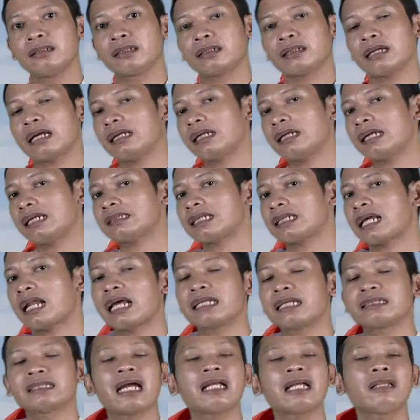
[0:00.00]
Karena
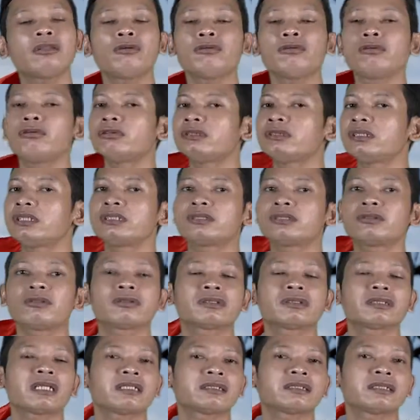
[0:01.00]
salah satu kunci
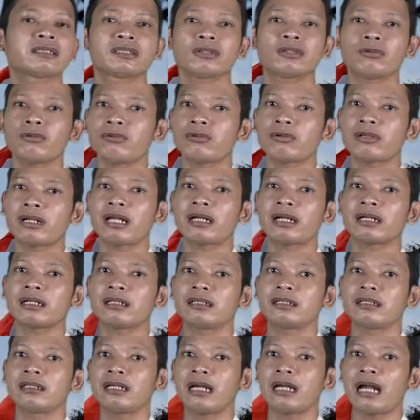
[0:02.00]
sukses seorang
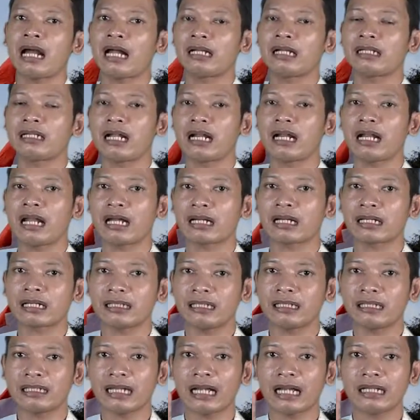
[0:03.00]
adalah
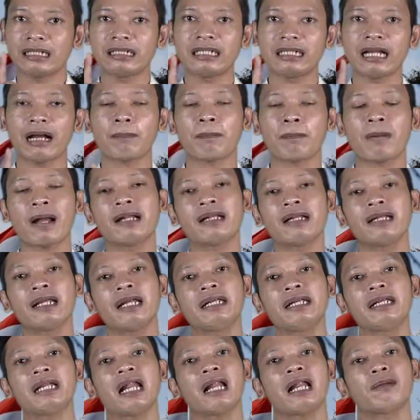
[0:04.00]
ketika dia pandai
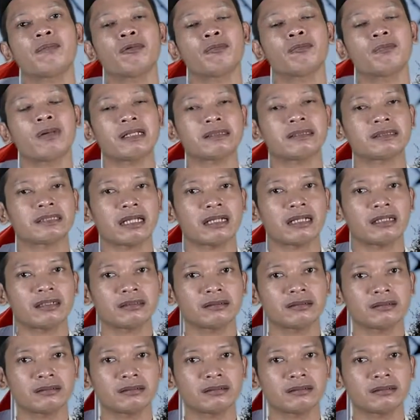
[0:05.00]
dalam membaca.